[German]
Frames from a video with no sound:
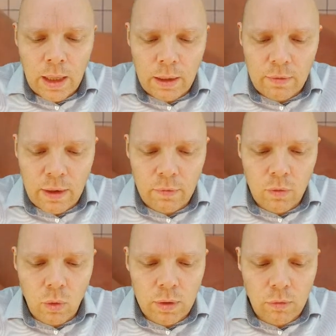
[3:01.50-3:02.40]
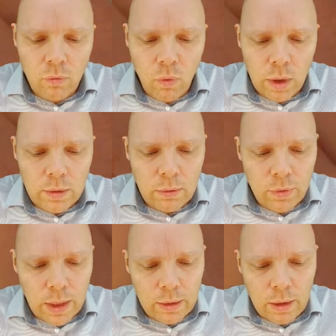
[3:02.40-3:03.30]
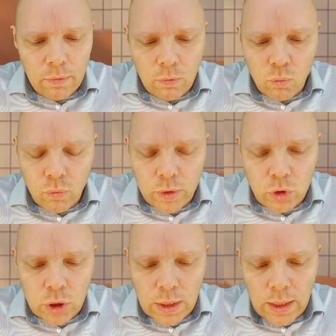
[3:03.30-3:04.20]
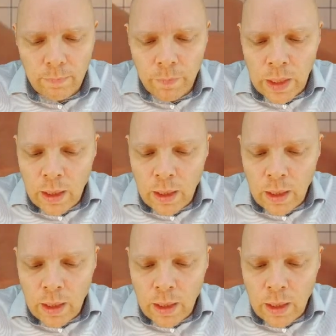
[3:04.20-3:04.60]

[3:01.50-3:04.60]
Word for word: Jetzt kannst du auch das Wort hier vielleicht ganz gut verstehen.